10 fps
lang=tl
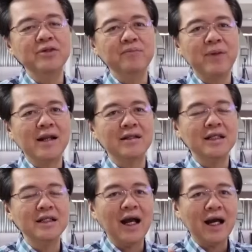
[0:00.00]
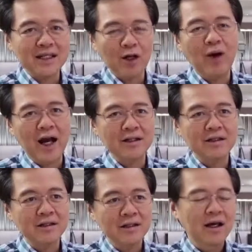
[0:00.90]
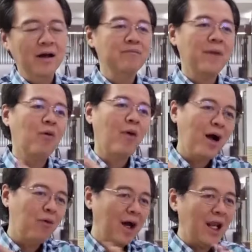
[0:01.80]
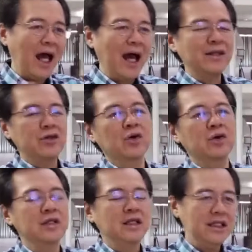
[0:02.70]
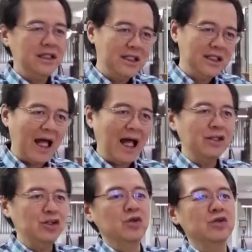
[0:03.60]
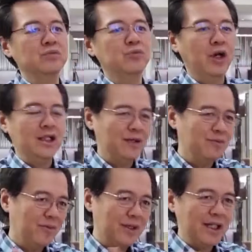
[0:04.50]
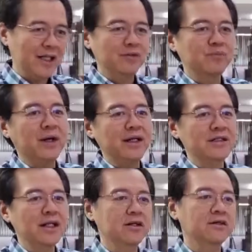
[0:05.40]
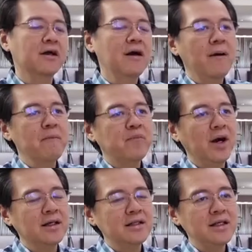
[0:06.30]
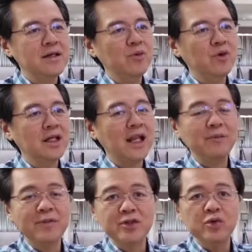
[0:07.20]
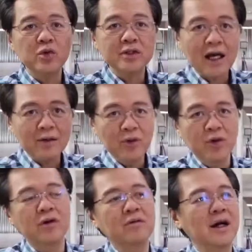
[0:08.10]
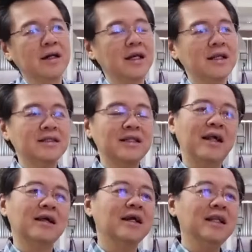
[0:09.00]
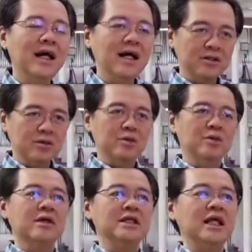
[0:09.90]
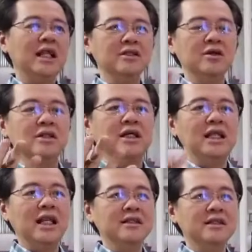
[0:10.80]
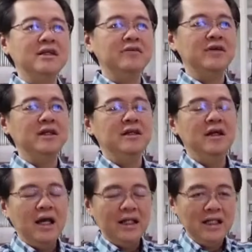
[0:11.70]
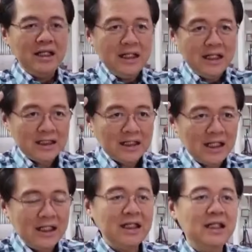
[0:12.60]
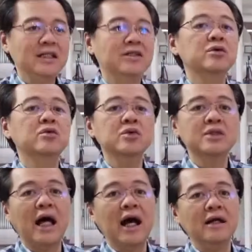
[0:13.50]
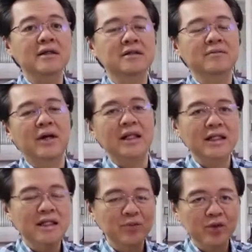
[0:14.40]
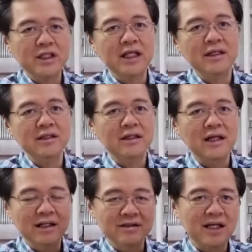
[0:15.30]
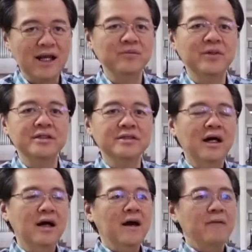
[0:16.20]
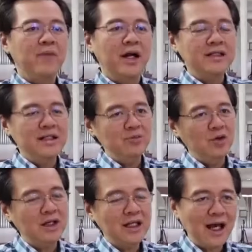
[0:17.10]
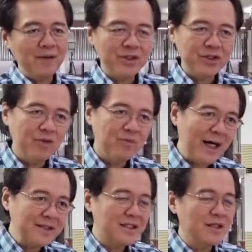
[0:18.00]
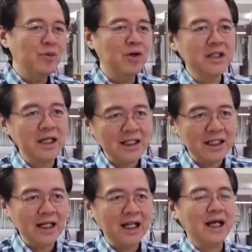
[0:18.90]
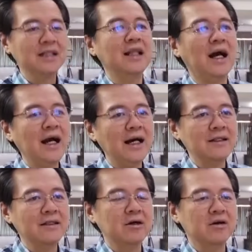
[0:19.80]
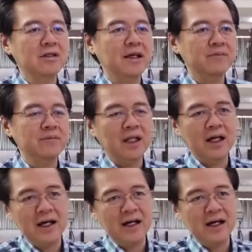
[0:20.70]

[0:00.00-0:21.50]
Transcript: yung parte ng katawan, mawawala yon, hihina yon, pwedeng mamatay yung part na yon. Pag hindi mo ginamit yung utak mo, magre-retire ka na, tulog ka na lang, nood ka na lang TV, liliit ng liliit yung utak, malilimutin, Alzheimer's. Pag hindi mo ginamit yung muscle mo, hindi ka naglakad-lakad o na, na